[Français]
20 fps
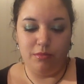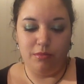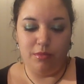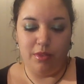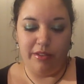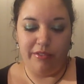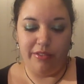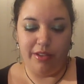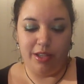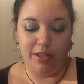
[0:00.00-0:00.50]

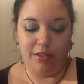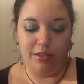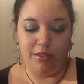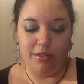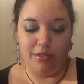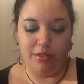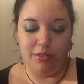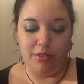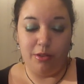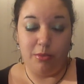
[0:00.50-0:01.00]
avec
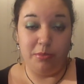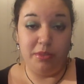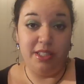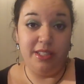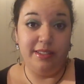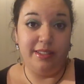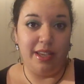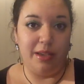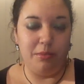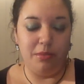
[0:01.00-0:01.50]
un
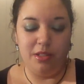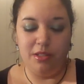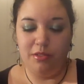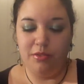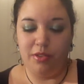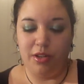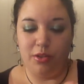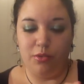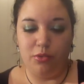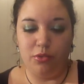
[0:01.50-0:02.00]
petit ami,
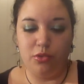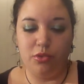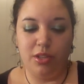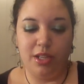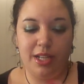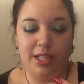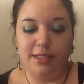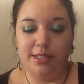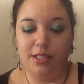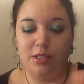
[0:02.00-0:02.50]
enfin le
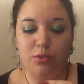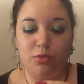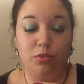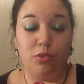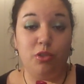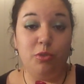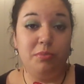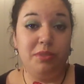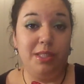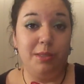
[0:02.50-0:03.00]
truc classique,
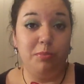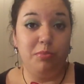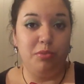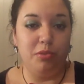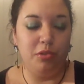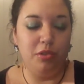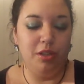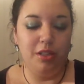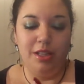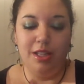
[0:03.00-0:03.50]
donc le petit
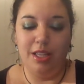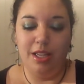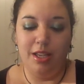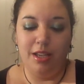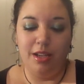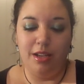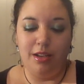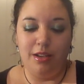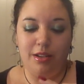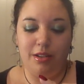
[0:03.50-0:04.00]
pot.
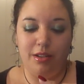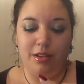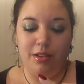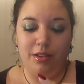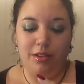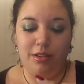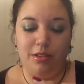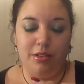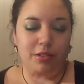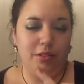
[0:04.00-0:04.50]

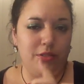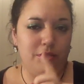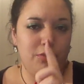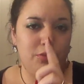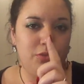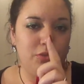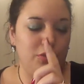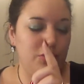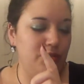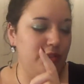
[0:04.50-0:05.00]

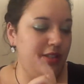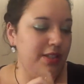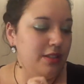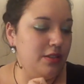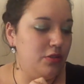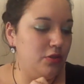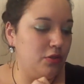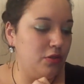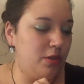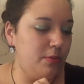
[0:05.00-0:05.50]
sur le
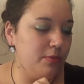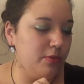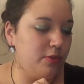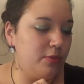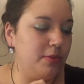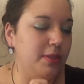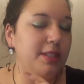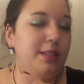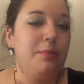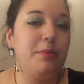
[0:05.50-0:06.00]
site, il me
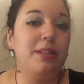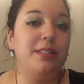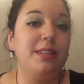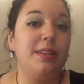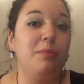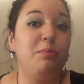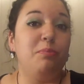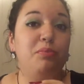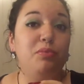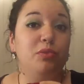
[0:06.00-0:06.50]
semble qu'ils appellent
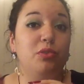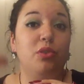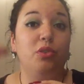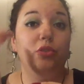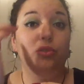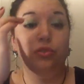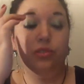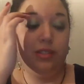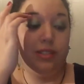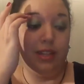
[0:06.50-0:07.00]
ça poudre
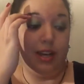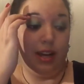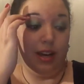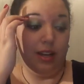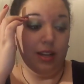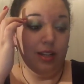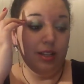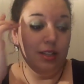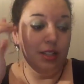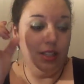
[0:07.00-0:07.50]
de
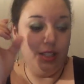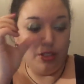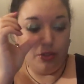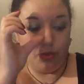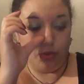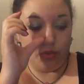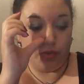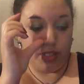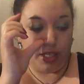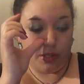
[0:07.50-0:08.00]
star.
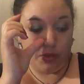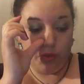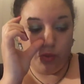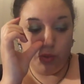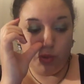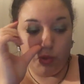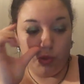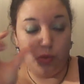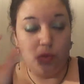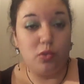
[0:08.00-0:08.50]
Donc ça
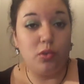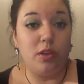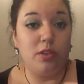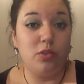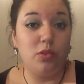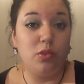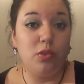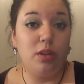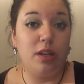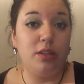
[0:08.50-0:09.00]
coûte
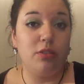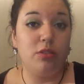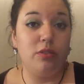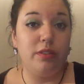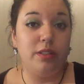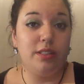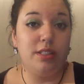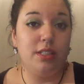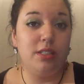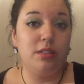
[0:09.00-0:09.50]

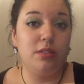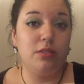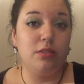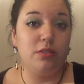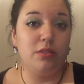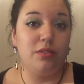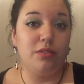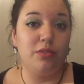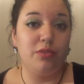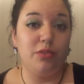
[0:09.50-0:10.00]

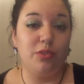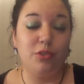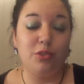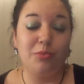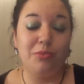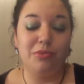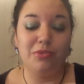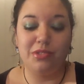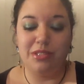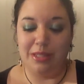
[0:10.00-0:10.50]
3,90€,
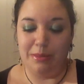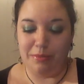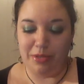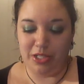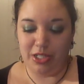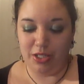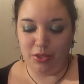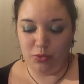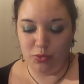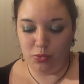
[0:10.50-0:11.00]
franchement c'est pas
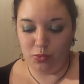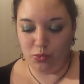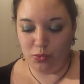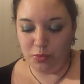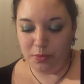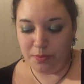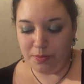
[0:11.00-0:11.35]
cher du tout.